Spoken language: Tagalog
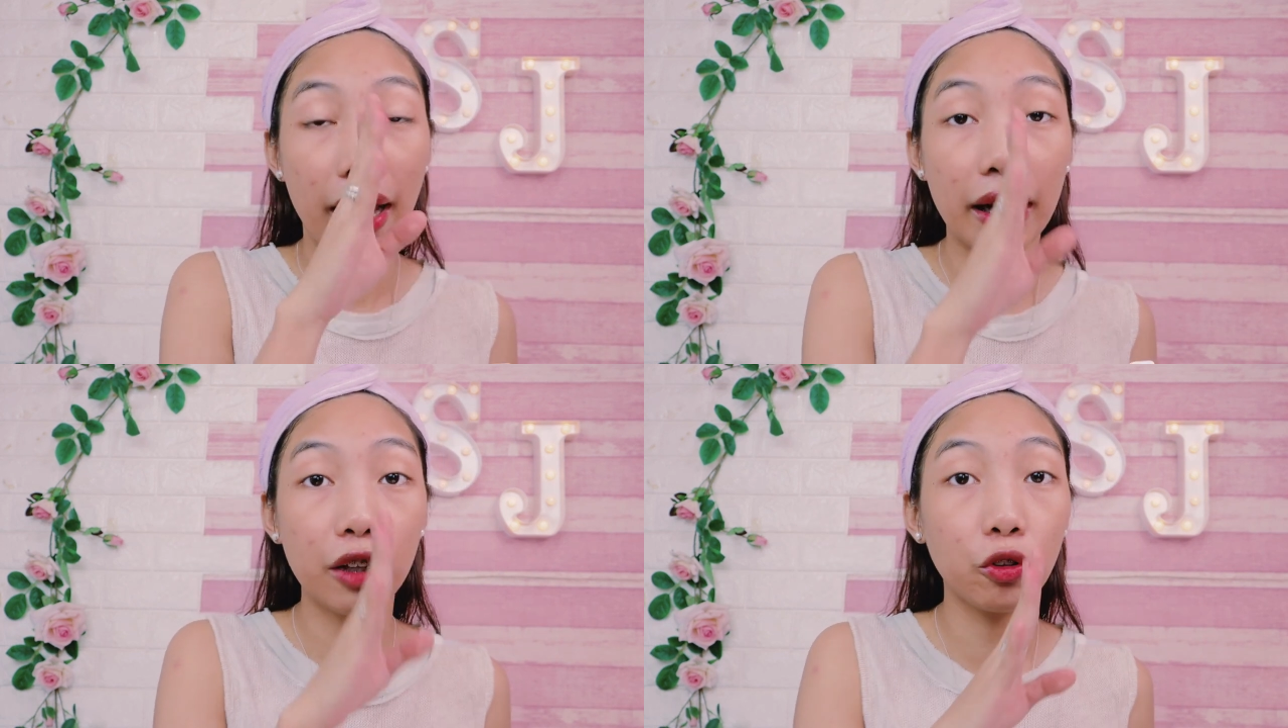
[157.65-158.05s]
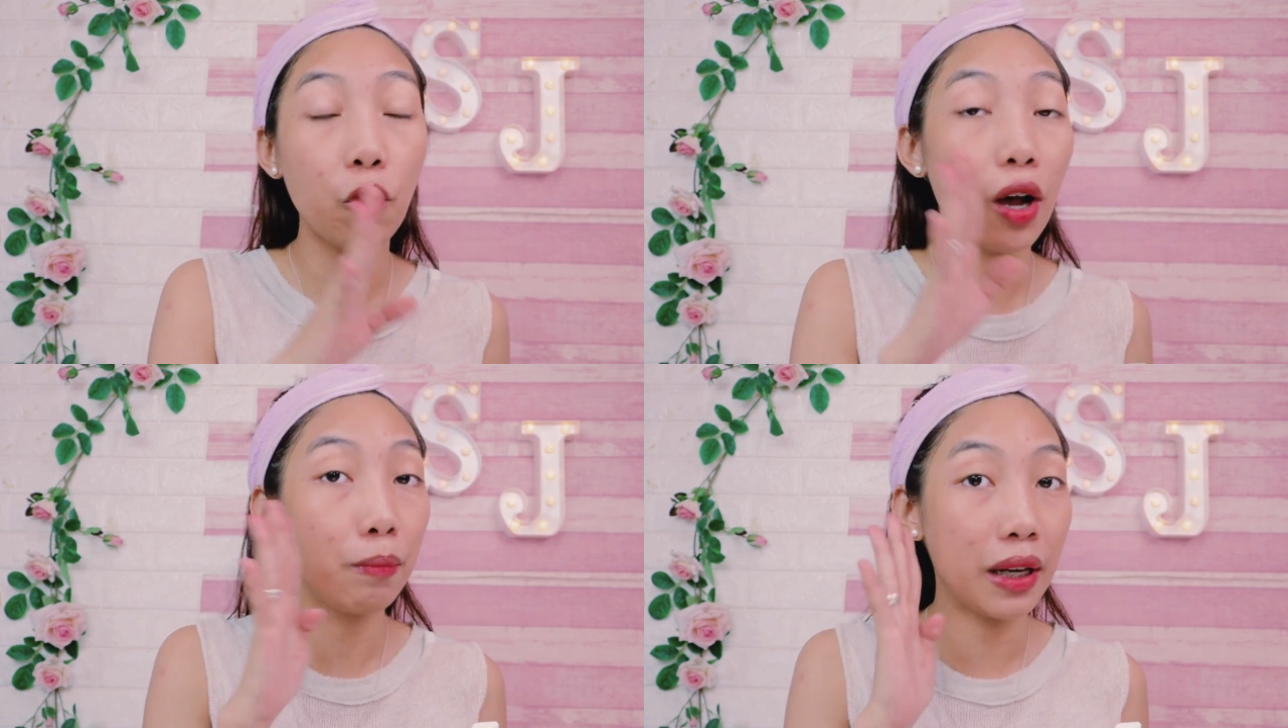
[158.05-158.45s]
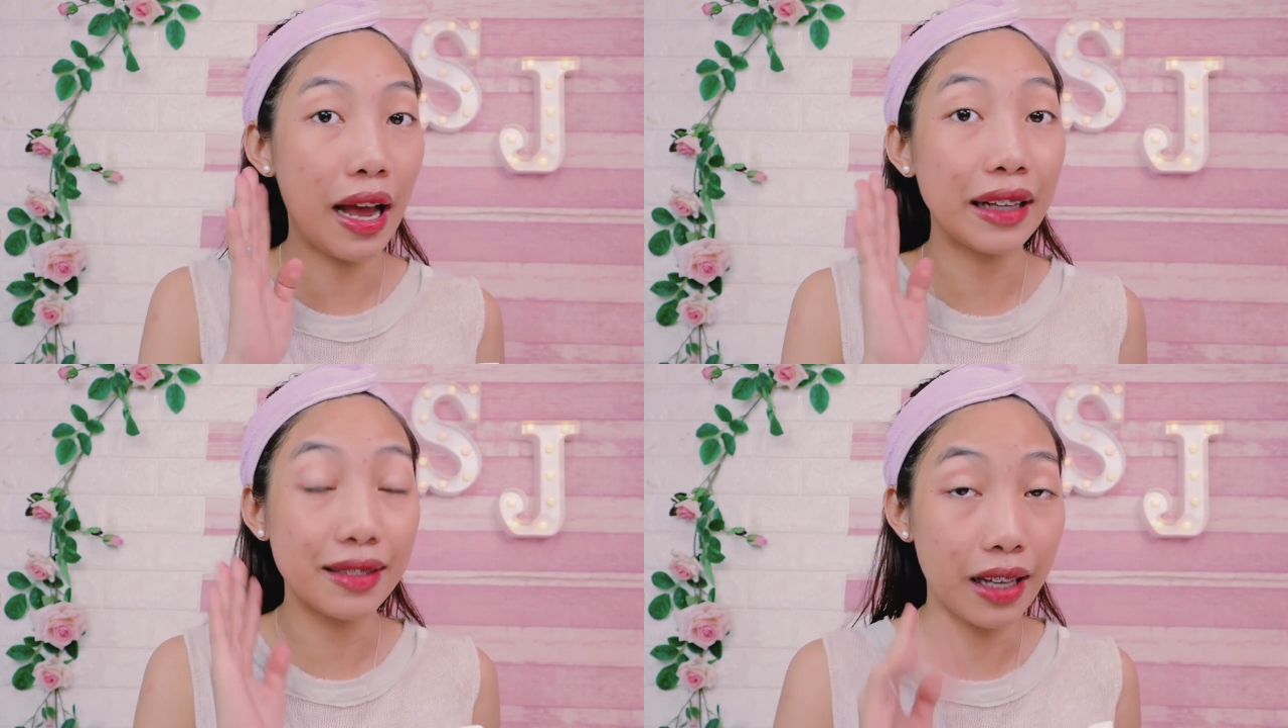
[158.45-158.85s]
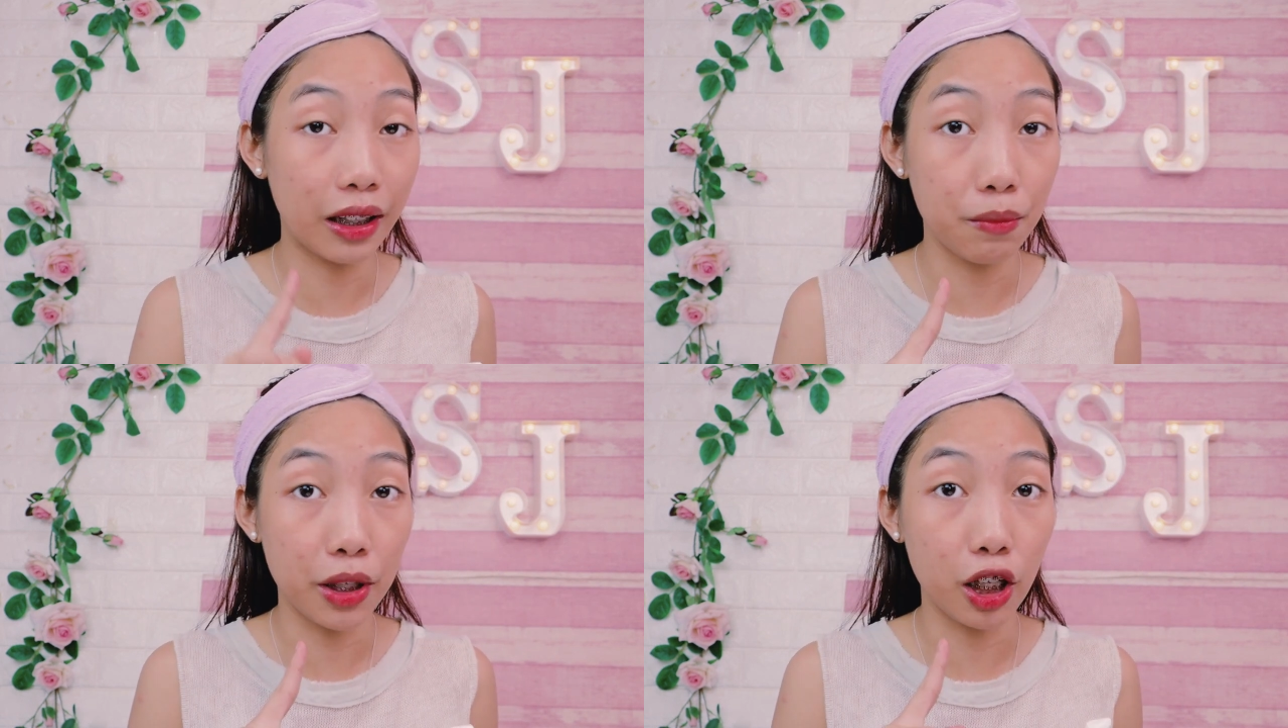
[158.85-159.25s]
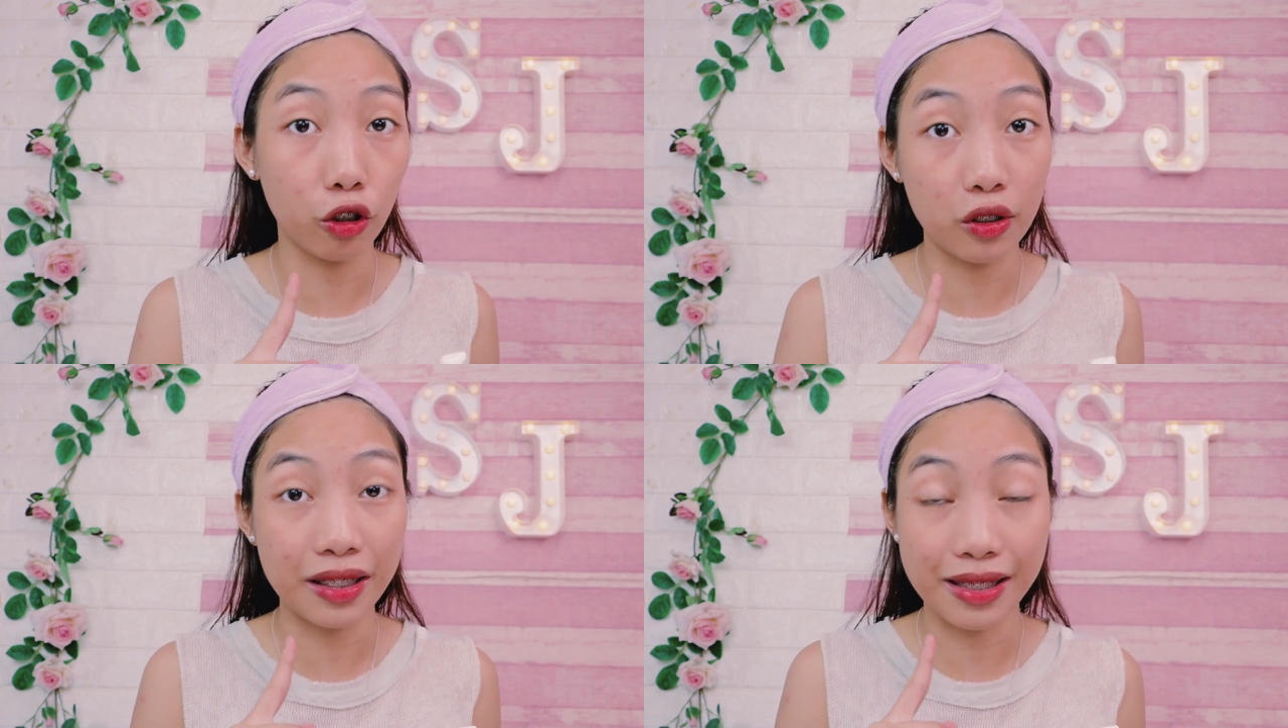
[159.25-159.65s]
and itong kabila is gagamitin
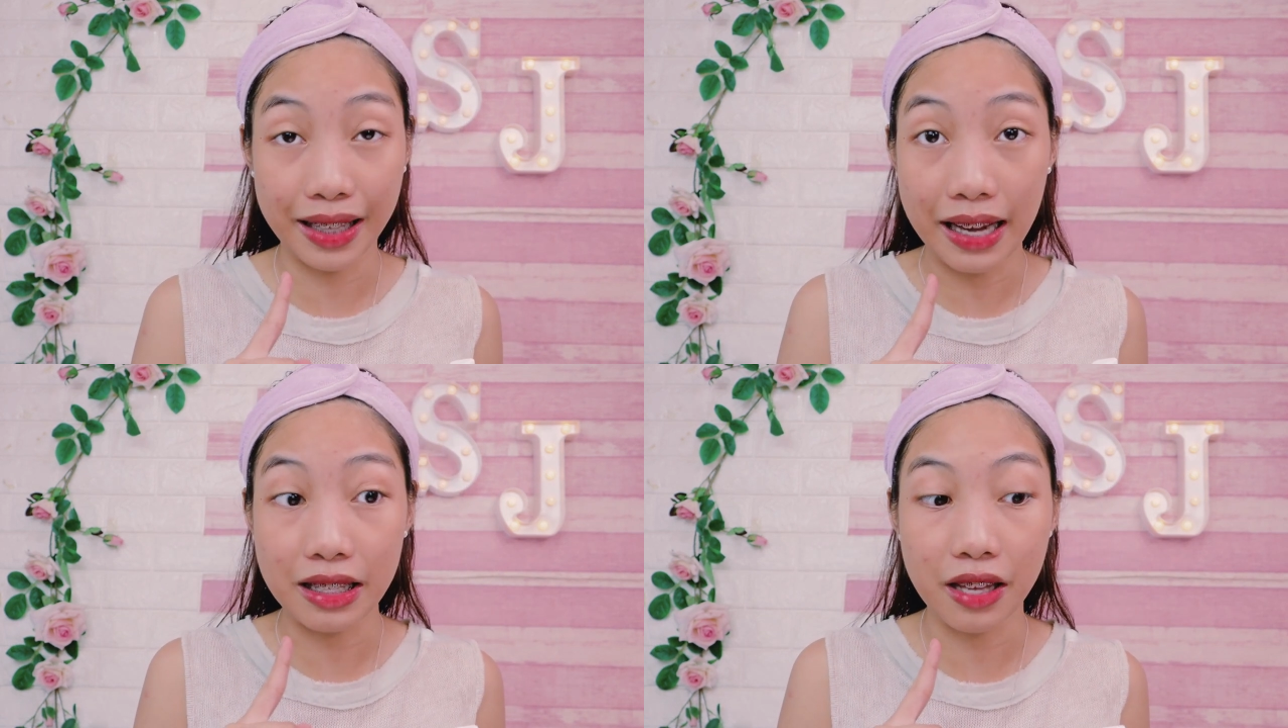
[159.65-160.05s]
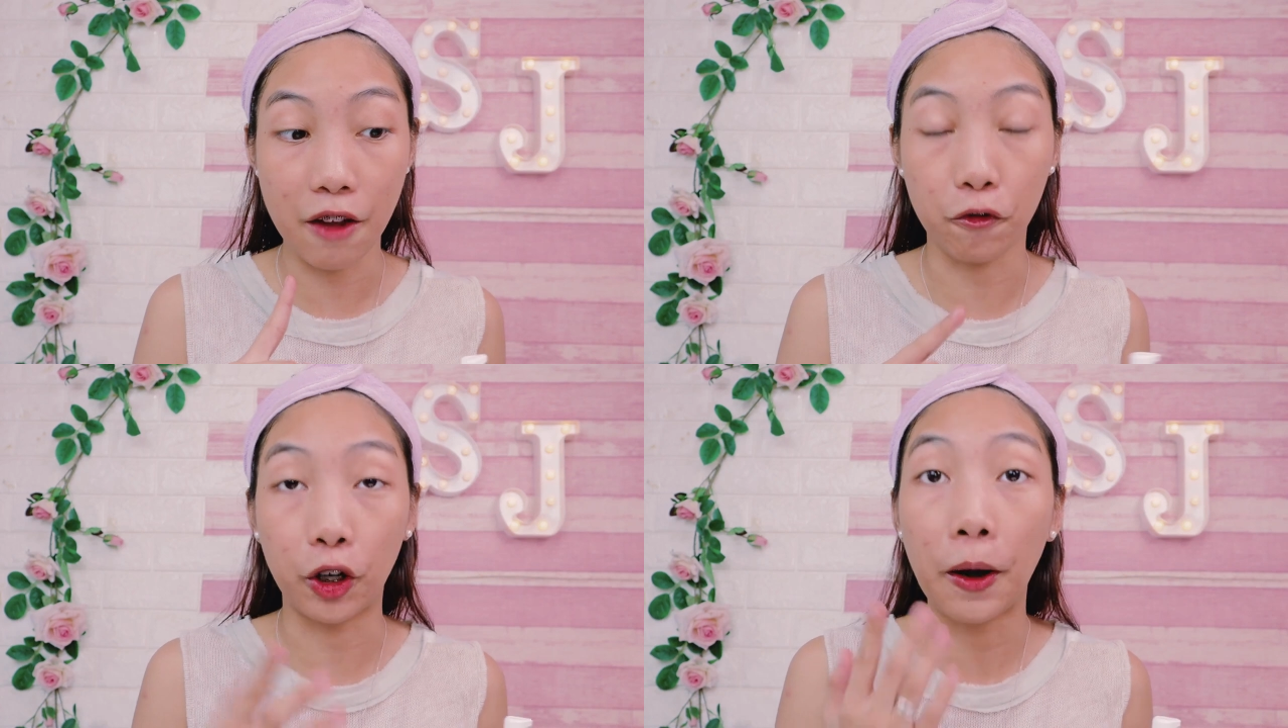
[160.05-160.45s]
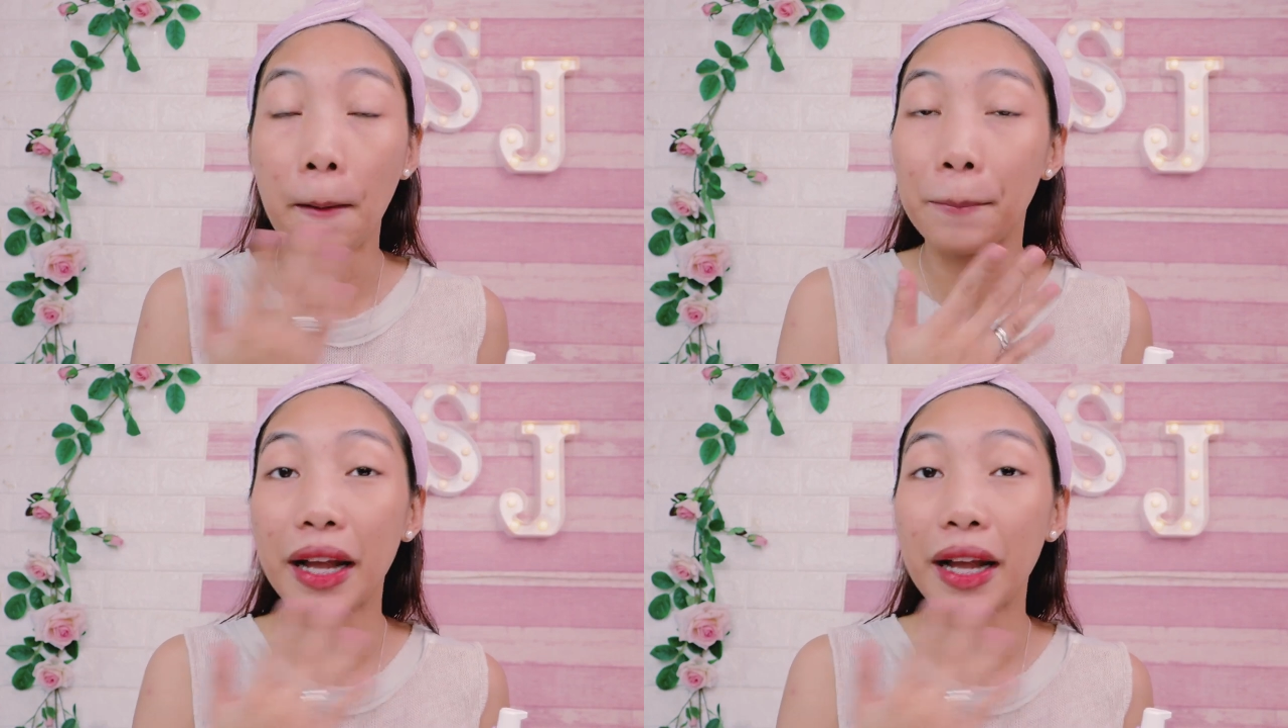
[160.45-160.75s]
ko sa skin saver